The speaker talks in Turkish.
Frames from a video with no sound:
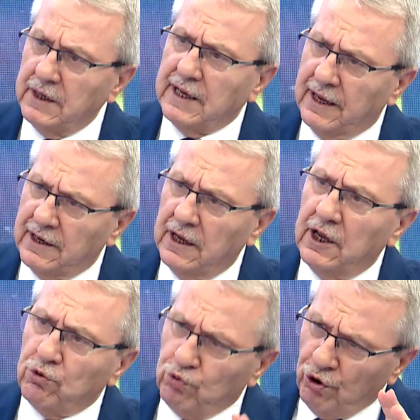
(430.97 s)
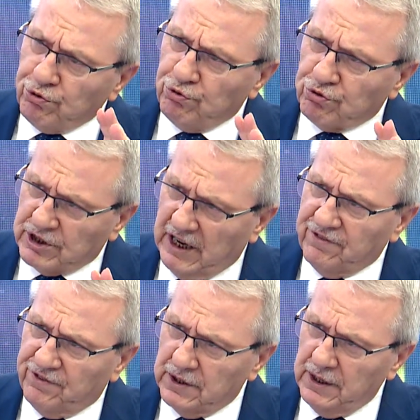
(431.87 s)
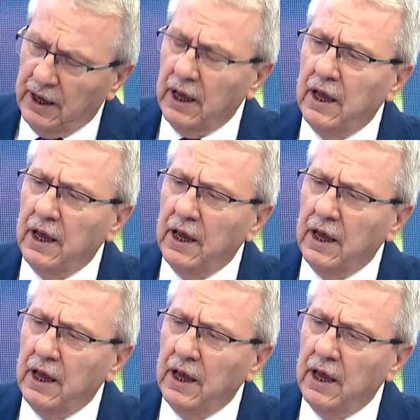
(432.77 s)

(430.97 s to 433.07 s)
Yani 400 sayfalık